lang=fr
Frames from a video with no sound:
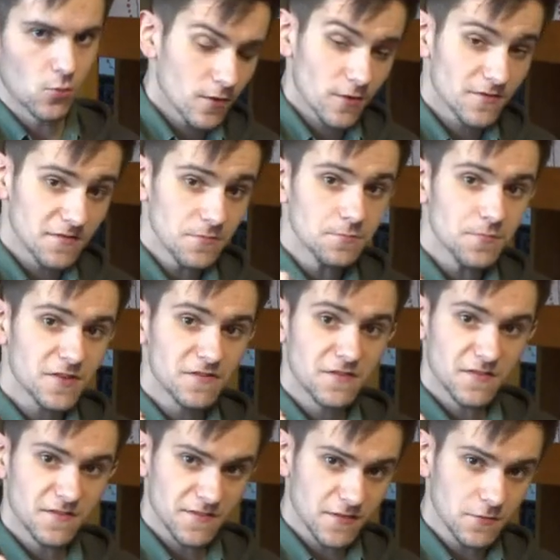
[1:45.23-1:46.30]
Alors c'est une prise
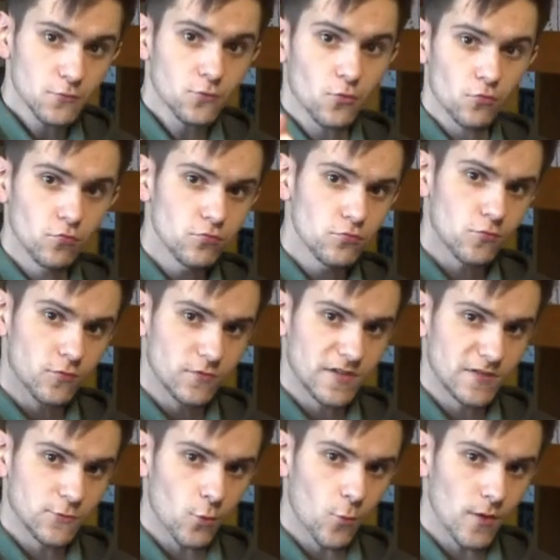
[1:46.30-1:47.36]
5 trous, donc on
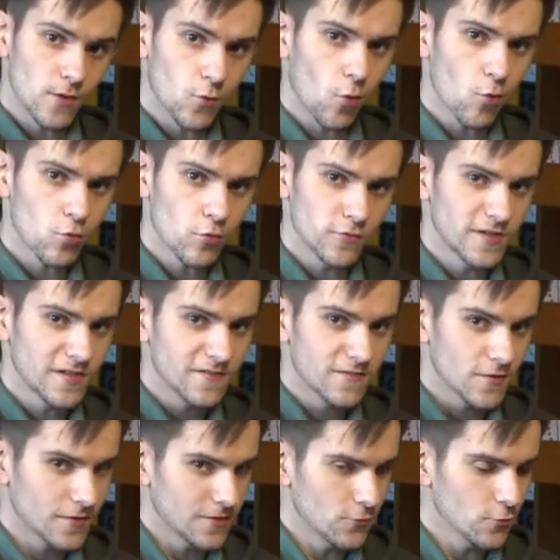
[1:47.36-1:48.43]
a trois gros
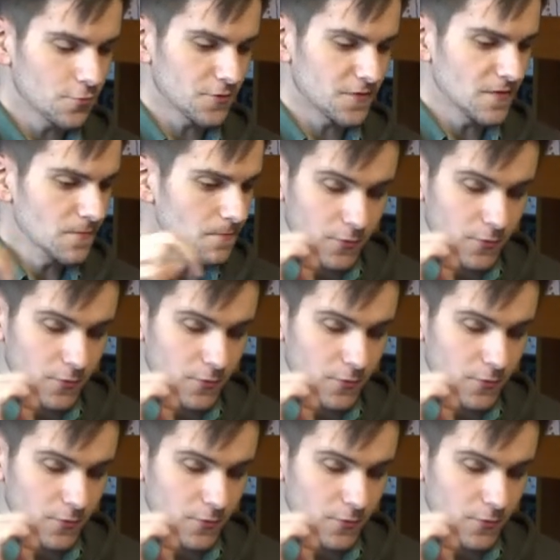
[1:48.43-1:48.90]
connecteurs et deux petits.